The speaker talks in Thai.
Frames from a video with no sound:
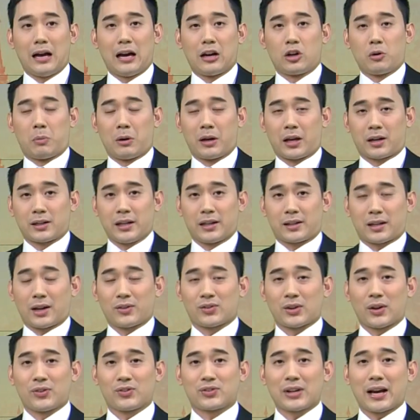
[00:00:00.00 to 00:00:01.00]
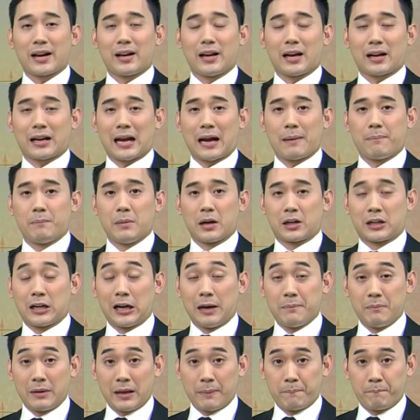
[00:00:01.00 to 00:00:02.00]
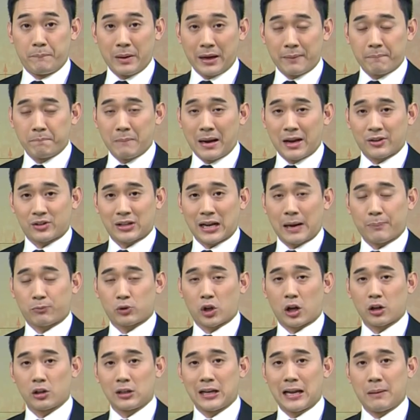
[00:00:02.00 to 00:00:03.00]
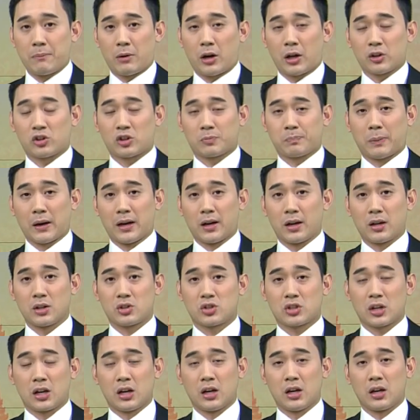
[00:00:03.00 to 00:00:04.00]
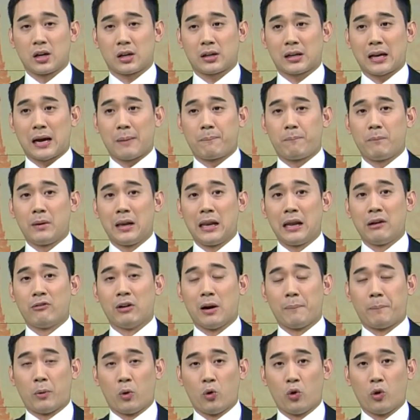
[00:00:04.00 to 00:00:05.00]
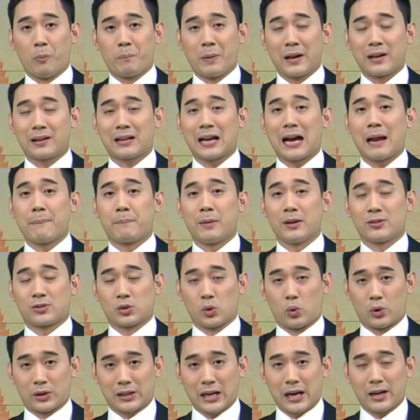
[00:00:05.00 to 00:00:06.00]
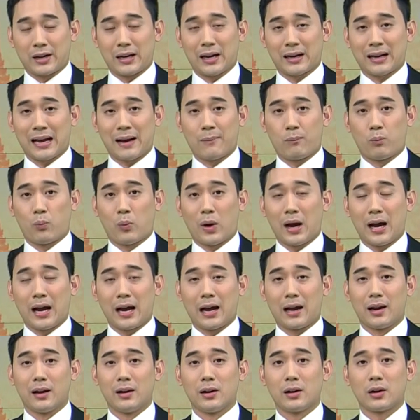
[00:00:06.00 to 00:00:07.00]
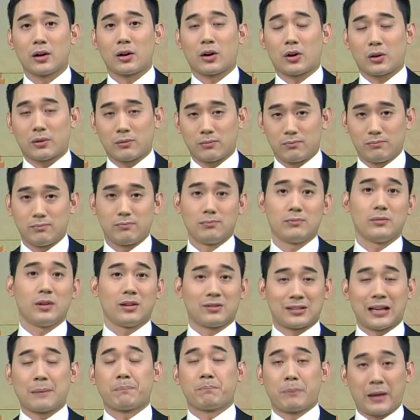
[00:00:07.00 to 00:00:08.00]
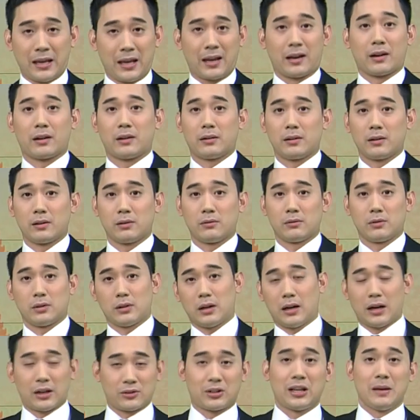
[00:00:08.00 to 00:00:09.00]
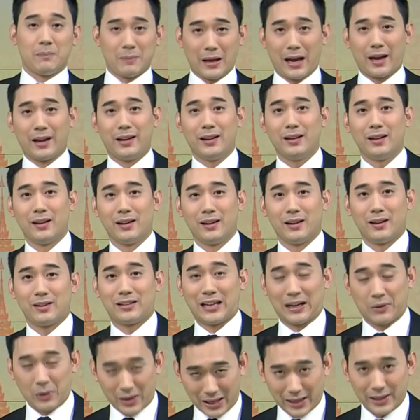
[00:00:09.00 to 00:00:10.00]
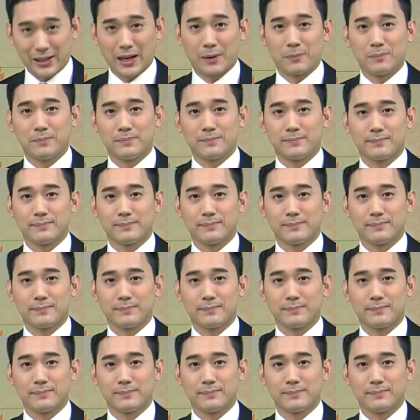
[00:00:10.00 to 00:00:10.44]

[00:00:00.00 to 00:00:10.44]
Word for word: ดูบอลอังกฤษกันสั้น ๆ นะครับ เมื่อคืนมีบิ๊กแมชครับท็อตแนมฮอตสเปอร์เจอกับลิเวอร์พูลเป็นการพิสูจน์กันนะครับว่าสัตว์ปีกทีมไหนเจ๋งกว่ากันครับ